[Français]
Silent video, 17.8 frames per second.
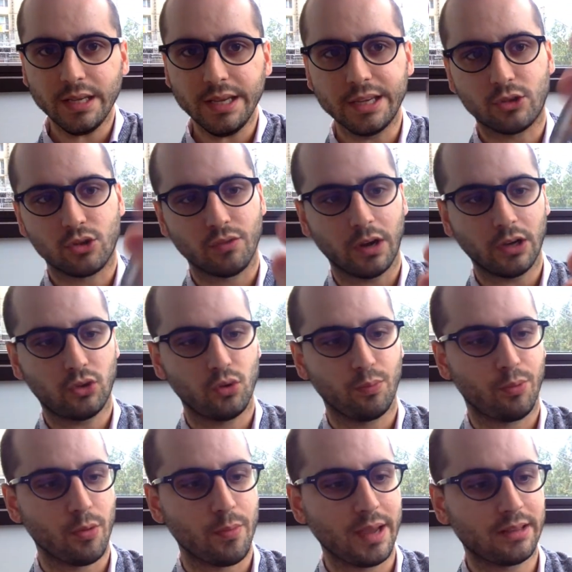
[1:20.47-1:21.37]
Et tu vois que
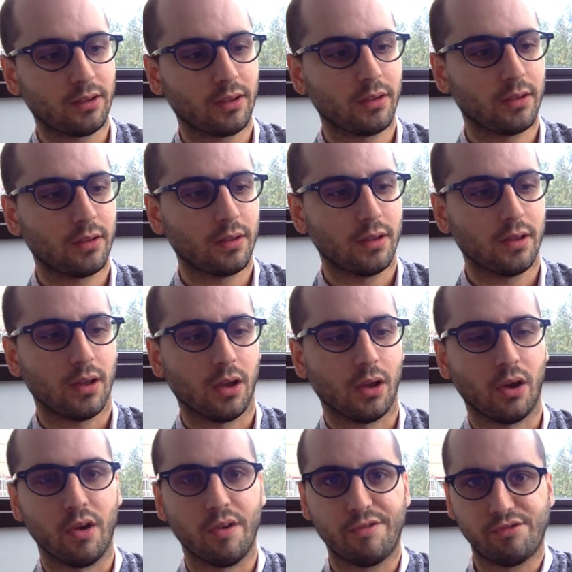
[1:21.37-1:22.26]
tu peux mettre
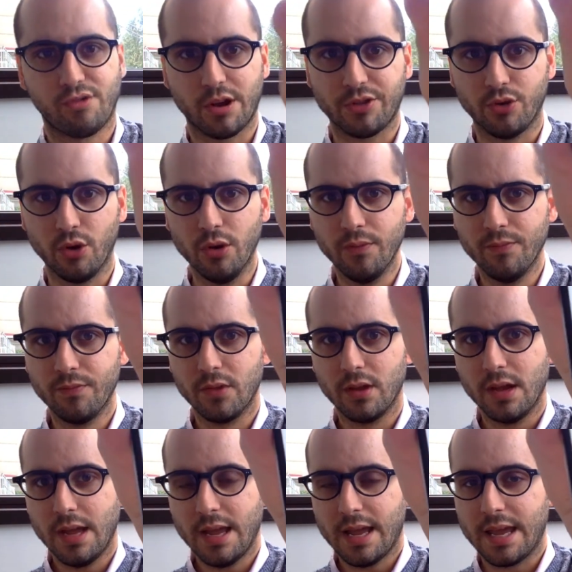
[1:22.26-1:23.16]
x2
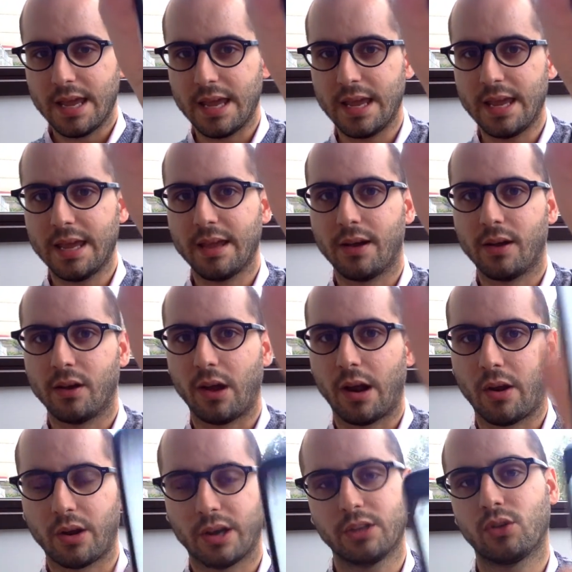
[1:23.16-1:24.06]
et euh,
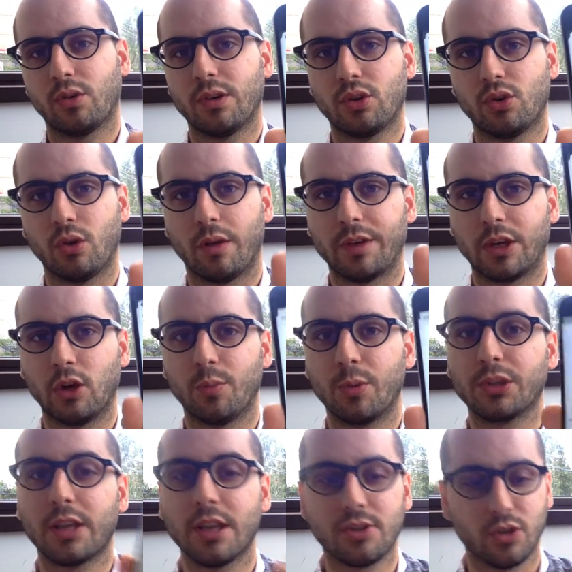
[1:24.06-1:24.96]
alors là, tu vois, je suis avec le
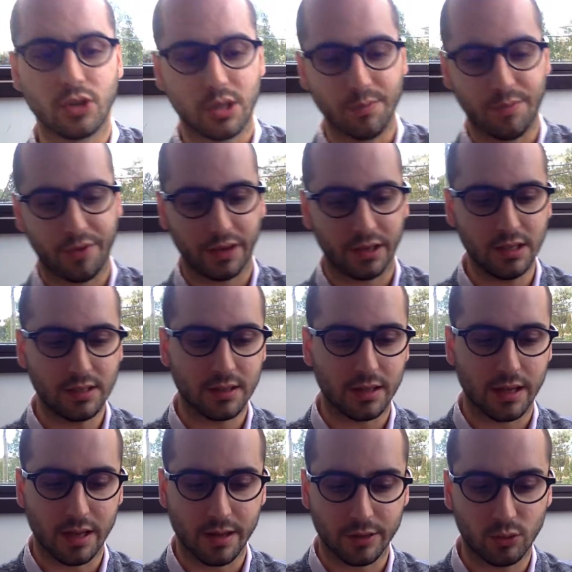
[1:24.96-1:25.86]
podcast de Tim
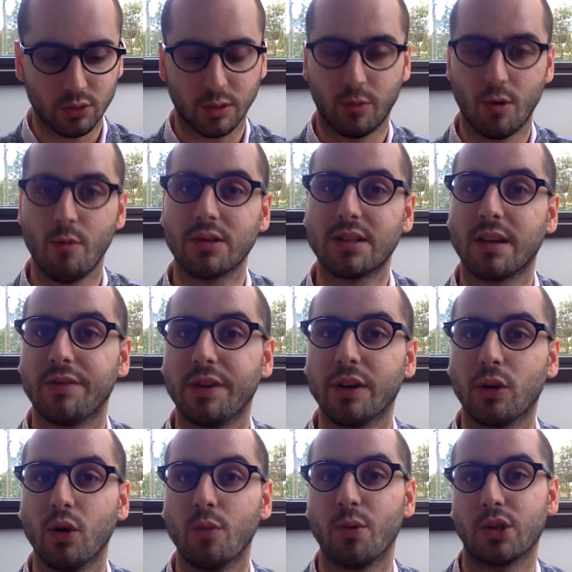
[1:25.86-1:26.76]
Ferriss, et tout simplement, ça
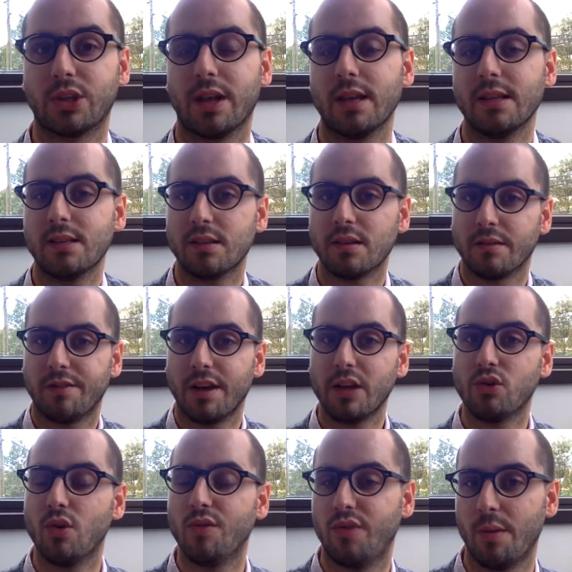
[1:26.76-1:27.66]
fait que le podcast
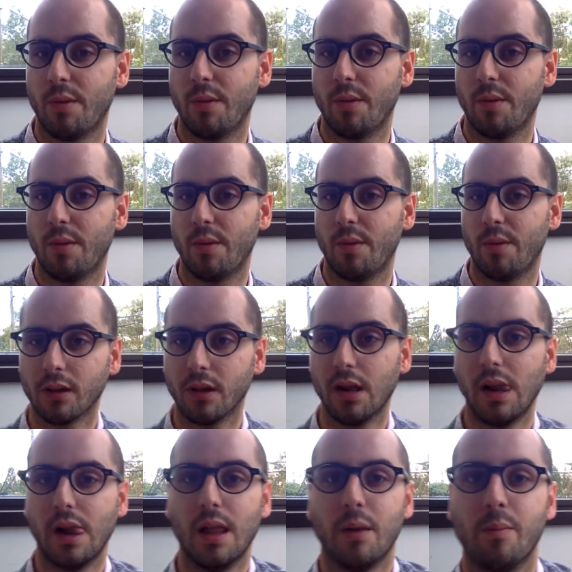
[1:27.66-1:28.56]
va deux fois plus vite,
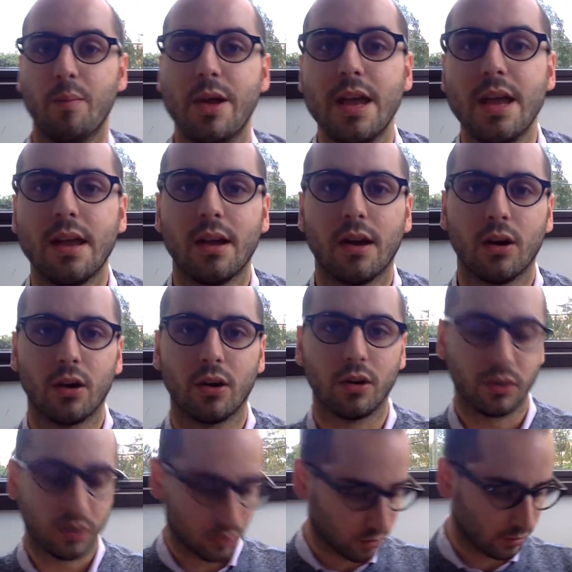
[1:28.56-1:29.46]
mais
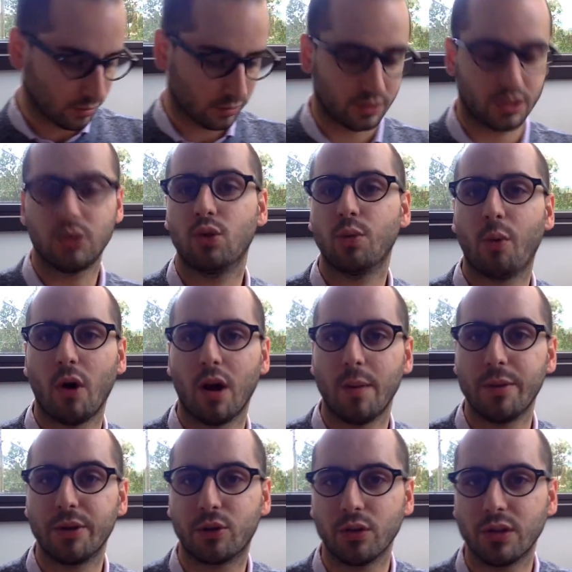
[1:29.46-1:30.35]
euh, si tu prends
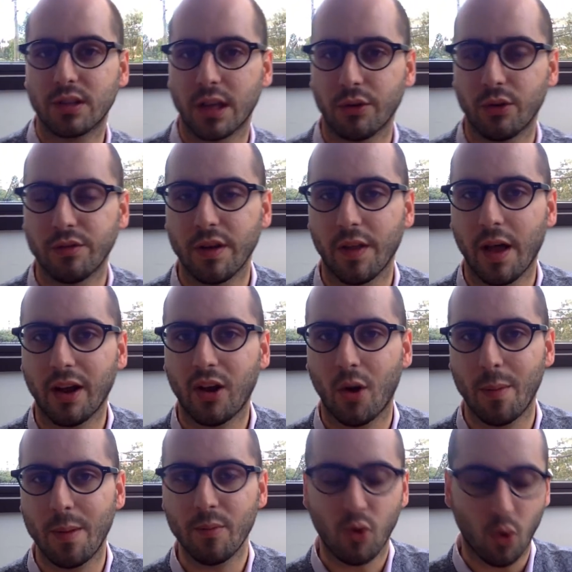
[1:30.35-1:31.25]
l'habitude, ça deviendra
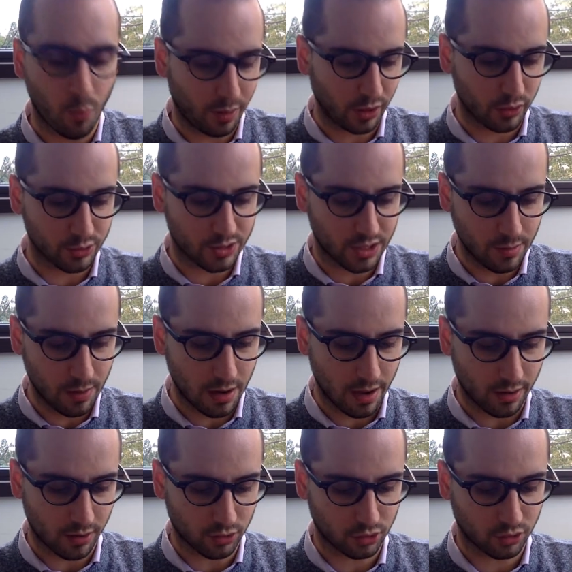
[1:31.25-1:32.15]
quand même compréhensible.
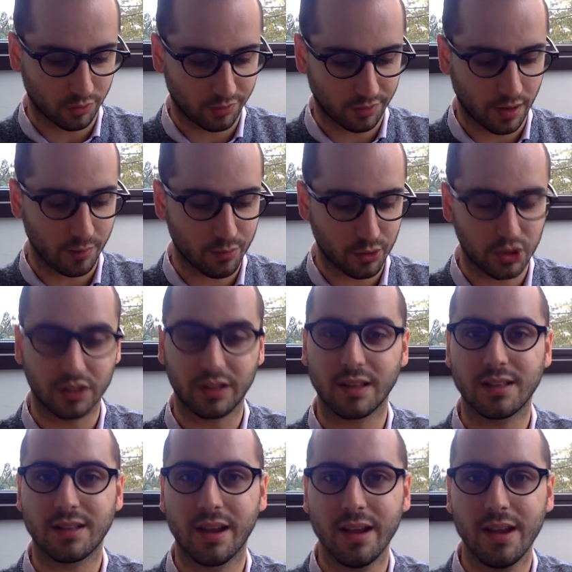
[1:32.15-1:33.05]
Alors, je te fais un petit
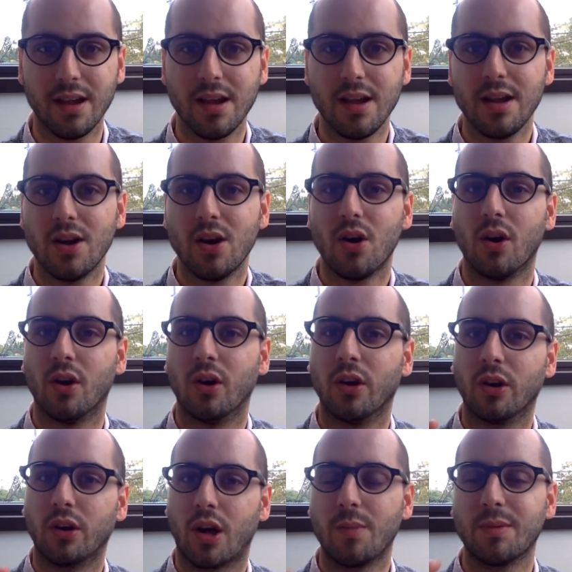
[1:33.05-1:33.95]
extrait.
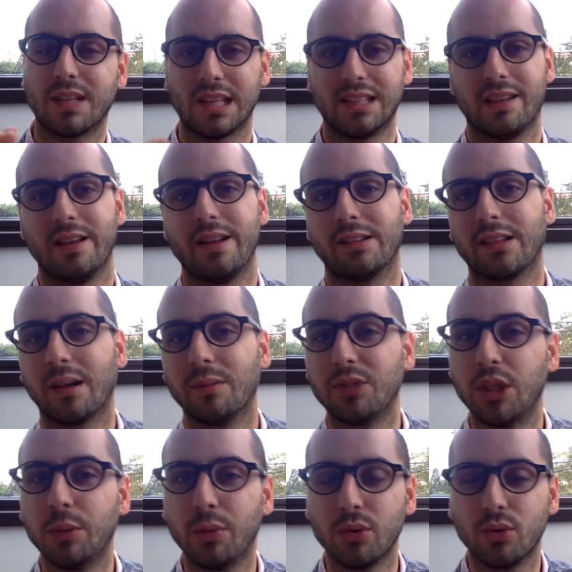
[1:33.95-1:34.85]
Euh, comme ça, ça a l'air d'être un
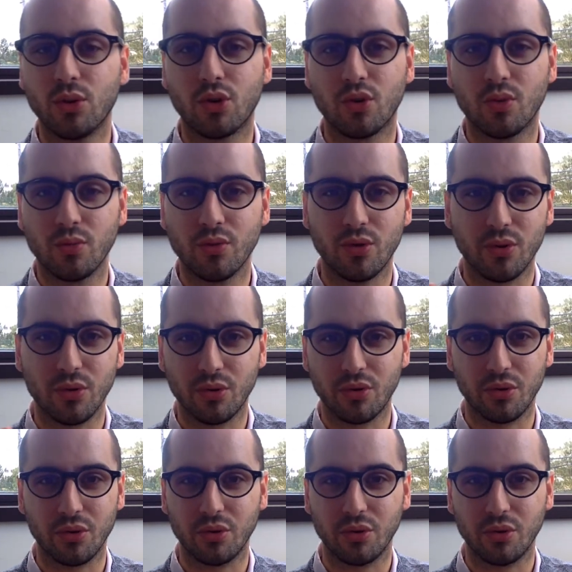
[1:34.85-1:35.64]
petit peu du, du,